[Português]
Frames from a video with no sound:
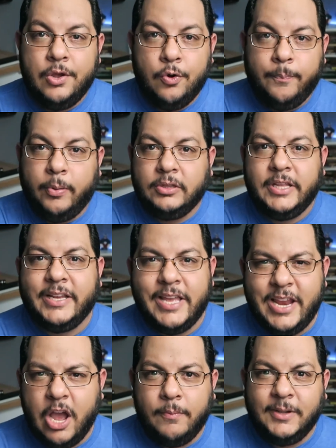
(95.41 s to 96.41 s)
o poder que
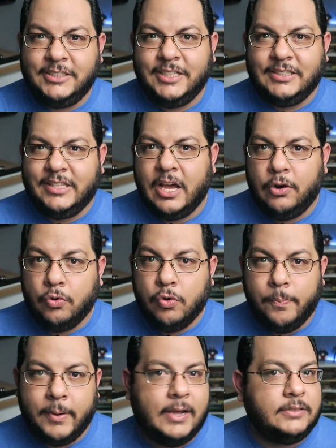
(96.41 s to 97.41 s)
ele realmente ia ter a
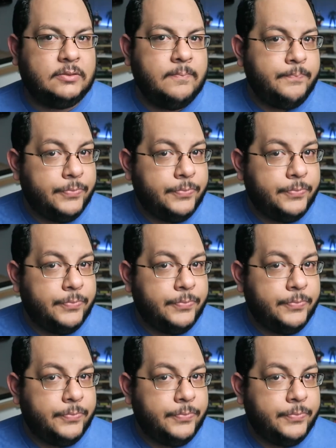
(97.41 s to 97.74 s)
longo prazo.